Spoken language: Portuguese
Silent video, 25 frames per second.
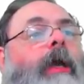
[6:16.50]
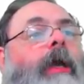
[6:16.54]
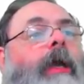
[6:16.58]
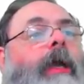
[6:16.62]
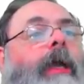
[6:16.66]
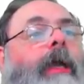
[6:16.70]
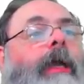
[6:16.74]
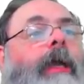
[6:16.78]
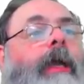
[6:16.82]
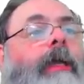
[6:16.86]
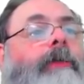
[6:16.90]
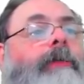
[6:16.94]

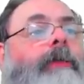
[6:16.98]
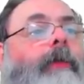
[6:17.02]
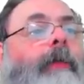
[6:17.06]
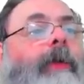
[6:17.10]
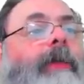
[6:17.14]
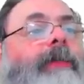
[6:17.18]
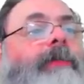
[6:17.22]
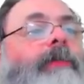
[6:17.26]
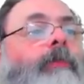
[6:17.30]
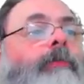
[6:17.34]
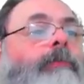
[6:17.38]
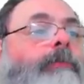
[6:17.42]
é, não é
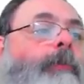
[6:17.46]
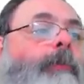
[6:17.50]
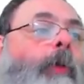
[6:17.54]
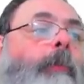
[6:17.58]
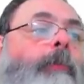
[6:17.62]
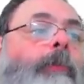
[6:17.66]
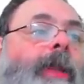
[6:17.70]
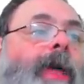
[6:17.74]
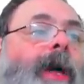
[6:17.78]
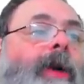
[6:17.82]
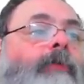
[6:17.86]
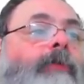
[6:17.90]
tão
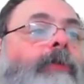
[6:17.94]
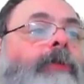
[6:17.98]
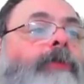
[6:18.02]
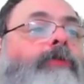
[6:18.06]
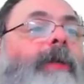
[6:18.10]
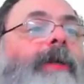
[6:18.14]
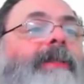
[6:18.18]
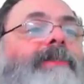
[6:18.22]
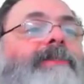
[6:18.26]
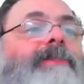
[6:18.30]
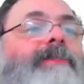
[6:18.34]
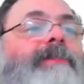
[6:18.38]
popular quanto o
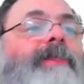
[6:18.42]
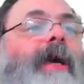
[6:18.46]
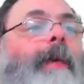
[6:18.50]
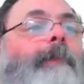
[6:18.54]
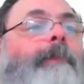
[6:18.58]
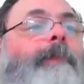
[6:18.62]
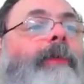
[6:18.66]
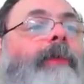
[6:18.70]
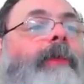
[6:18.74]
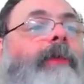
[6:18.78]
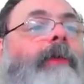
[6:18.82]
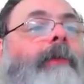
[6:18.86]

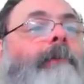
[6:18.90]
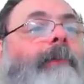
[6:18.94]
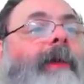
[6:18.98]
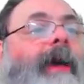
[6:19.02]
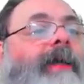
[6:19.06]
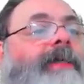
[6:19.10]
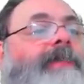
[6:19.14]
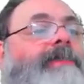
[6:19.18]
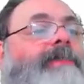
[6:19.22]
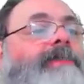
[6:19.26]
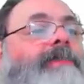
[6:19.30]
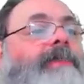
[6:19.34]
WhatsApp,
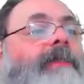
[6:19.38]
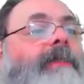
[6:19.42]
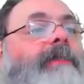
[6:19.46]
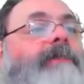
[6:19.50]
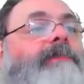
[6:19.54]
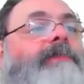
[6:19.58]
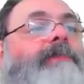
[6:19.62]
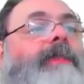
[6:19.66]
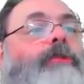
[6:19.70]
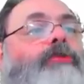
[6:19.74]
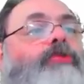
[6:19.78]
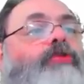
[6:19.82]
mas
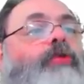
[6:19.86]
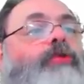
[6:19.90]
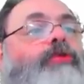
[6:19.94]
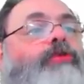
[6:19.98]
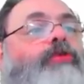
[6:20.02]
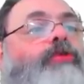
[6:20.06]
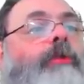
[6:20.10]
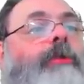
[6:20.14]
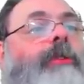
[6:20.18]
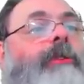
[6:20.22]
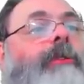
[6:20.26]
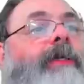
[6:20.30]
está se
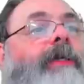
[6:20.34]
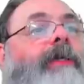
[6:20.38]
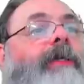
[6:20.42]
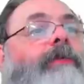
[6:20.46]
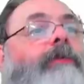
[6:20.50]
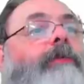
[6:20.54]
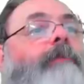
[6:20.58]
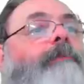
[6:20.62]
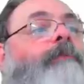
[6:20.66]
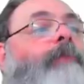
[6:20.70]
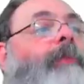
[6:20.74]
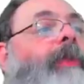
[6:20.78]

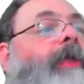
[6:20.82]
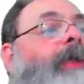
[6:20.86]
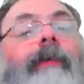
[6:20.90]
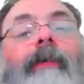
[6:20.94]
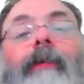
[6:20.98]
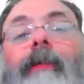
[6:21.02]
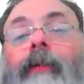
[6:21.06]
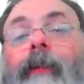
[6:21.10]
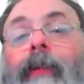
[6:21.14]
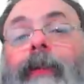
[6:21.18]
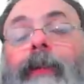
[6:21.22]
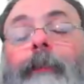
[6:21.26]
consolidando.
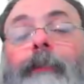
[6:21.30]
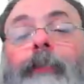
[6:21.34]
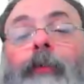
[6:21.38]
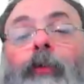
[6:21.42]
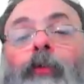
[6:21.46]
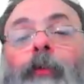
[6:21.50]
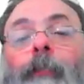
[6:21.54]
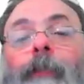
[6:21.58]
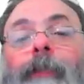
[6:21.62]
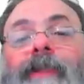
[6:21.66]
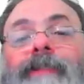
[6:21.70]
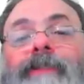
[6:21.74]
Olha a
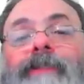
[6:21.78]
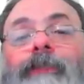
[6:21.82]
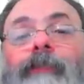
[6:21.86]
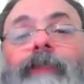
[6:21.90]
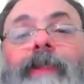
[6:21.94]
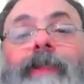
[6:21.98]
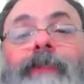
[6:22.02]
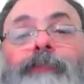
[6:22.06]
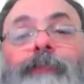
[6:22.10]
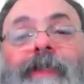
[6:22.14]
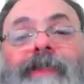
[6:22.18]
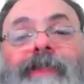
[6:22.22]
preocupação da
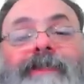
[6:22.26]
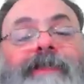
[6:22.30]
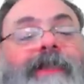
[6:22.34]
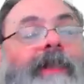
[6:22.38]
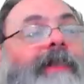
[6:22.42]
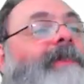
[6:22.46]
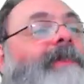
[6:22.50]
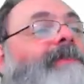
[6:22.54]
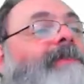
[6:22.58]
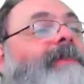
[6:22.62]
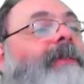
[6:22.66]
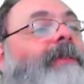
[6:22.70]

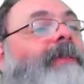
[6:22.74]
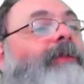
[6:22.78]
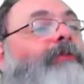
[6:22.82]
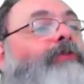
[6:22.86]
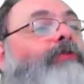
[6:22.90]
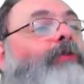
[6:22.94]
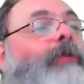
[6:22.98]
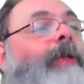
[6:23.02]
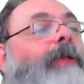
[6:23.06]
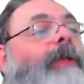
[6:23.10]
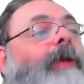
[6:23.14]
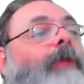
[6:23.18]
especialista da
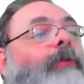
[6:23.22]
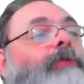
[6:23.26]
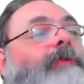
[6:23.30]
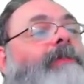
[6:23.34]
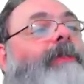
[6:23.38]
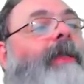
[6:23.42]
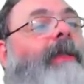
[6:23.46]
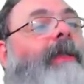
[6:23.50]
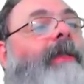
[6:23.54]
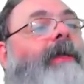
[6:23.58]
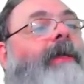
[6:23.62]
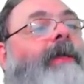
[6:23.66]
Folha. O
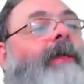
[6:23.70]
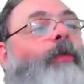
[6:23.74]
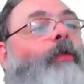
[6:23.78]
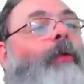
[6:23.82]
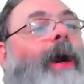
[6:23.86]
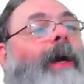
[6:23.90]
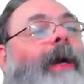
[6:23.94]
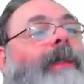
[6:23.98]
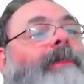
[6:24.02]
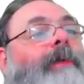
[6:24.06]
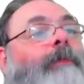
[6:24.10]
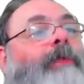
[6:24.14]
Telegram
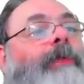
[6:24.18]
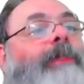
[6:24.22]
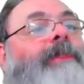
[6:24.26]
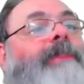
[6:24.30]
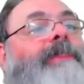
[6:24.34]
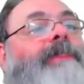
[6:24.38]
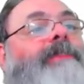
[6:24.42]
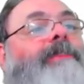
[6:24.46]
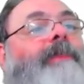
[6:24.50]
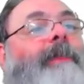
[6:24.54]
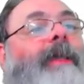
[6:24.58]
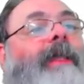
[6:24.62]
guarda
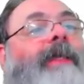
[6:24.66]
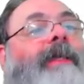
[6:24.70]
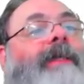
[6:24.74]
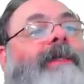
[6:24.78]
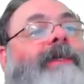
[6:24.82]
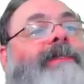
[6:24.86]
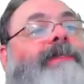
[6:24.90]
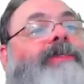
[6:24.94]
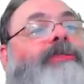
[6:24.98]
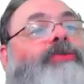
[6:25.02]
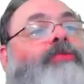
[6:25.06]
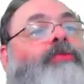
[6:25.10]
muitas
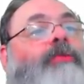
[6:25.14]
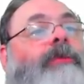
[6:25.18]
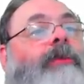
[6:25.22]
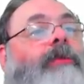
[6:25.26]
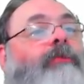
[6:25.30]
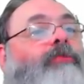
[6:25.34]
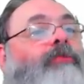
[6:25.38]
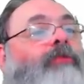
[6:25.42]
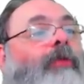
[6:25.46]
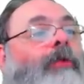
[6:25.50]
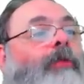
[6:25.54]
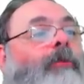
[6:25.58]
semelhanças com o que
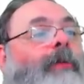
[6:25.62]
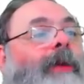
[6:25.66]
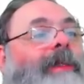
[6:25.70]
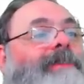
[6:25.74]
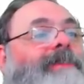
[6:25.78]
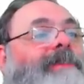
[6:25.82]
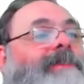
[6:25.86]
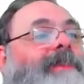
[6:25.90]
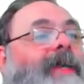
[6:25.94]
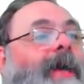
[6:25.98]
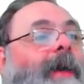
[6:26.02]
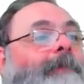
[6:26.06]
foi o
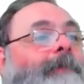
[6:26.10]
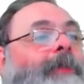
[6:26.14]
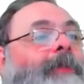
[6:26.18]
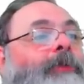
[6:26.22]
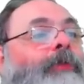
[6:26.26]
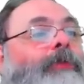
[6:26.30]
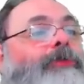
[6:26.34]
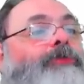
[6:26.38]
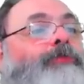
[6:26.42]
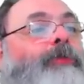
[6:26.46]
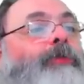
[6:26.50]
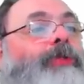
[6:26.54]
WhatsApp em
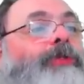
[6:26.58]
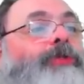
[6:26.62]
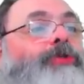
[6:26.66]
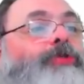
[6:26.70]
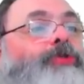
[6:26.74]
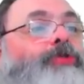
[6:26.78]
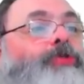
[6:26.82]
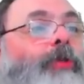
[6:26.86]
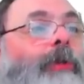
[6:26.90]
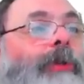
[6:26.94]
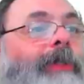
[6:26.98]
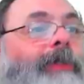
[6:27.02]

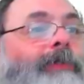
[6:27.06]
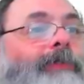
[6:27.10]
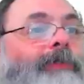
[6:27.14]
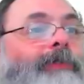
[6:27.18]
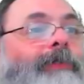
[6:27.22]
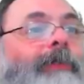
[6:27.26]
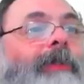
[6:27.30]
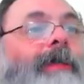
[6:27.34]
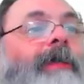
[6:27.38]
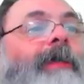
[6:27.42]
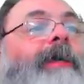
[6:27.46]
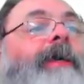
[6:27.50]

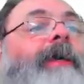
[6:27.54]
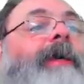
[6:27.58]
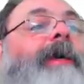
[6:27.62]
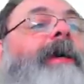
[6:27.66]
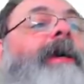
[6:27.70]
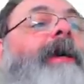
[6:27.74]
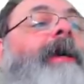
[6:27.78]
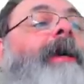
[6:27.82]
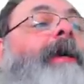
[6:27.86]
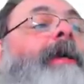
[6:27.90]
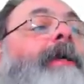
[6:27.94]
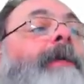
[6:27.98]
2018.
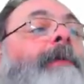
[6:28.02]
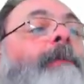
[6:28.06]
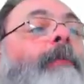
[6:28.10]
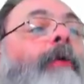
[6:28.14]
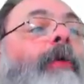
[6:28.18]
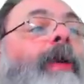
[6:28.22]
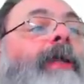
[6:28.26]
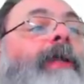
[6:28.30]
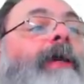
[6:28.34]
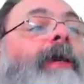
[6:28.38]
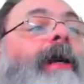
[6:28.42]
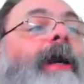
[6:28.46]
Embora